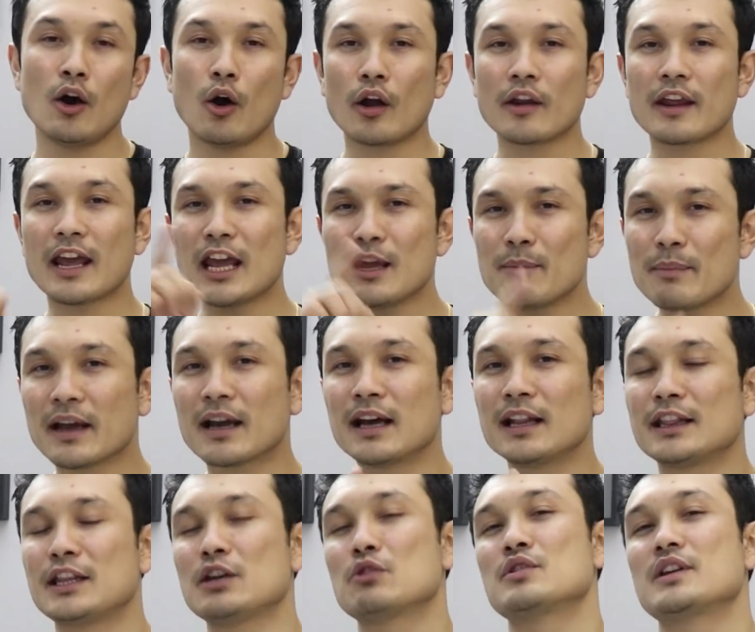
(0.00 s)
और यहीं पे
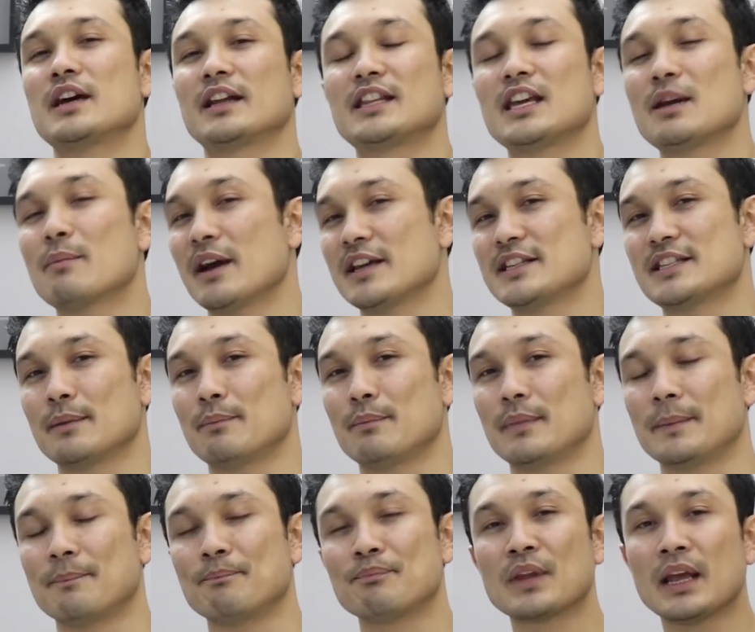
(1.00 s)
गलती हो जाती है बाइसेप
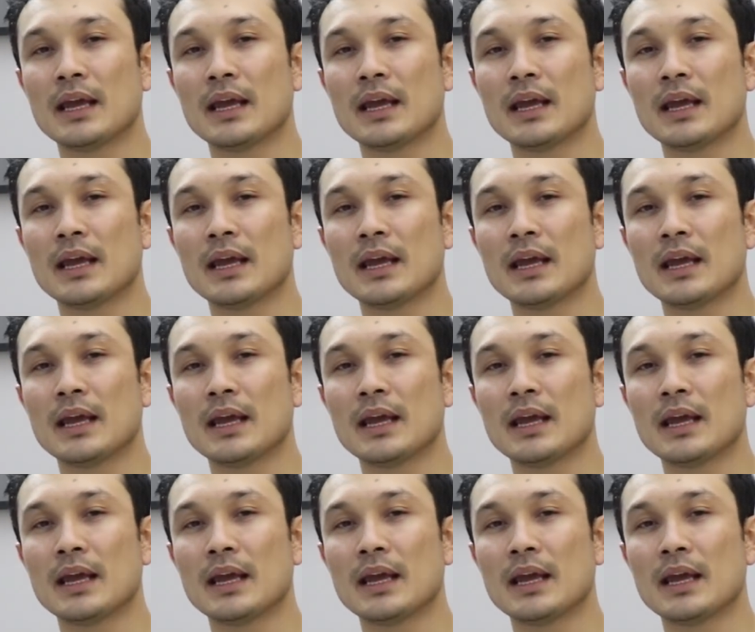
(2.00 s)
में